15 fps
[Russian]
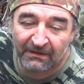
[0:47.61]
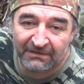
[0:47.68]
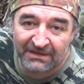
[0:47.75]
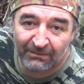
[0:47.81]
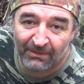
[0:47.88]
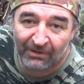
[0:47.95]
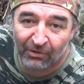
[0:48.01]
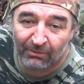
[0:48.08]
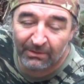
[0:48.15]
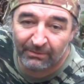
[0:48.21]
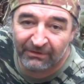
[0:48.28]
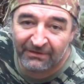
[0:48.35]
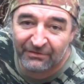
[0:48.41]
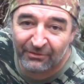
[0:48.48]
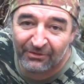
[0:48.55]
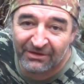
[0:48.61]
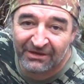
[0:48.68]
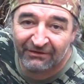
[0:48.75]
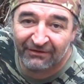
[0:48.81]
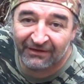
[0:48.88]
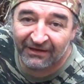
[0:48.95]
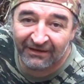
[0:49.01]
всем огромный привет
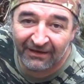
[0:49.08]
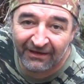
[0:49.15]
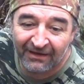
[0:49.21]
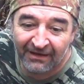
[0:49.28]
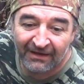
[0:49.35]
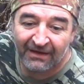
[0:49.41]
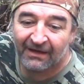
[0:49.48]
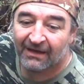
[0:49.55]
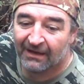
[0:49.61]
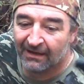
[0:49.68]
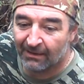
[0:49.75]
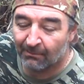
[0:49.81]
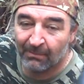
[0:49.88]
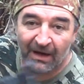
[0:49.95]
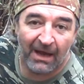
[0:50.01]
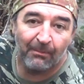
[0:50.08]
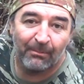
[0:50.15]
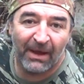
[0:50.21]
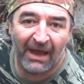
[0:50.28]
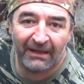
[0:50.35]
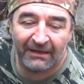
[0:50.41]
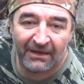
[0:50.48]
Солнечного Крита. Мы
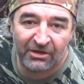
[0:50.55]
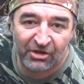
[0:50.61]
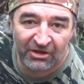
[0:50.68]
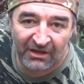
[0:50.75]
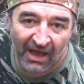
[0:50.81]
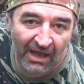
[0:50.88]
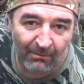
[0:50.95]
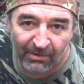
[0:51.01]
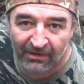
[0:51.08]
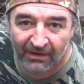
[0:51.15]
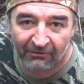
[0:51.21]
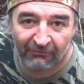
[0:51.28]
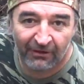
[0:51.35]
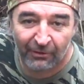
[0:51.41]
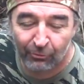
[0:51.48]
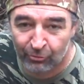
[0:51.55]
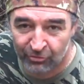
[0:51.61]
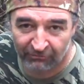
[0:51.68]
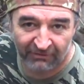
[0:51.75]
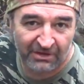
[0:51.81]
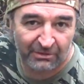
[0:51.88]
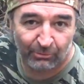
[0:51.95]
опять начинаем
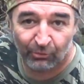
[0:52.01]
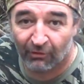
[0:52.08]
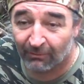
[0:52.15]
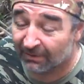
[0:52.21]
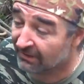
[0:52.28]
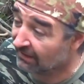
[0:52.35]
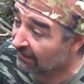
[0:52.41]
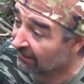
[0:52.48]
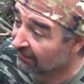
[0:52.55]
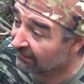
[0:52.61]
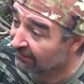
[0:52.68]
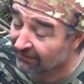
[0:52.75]
революцию в нашем новом отеле.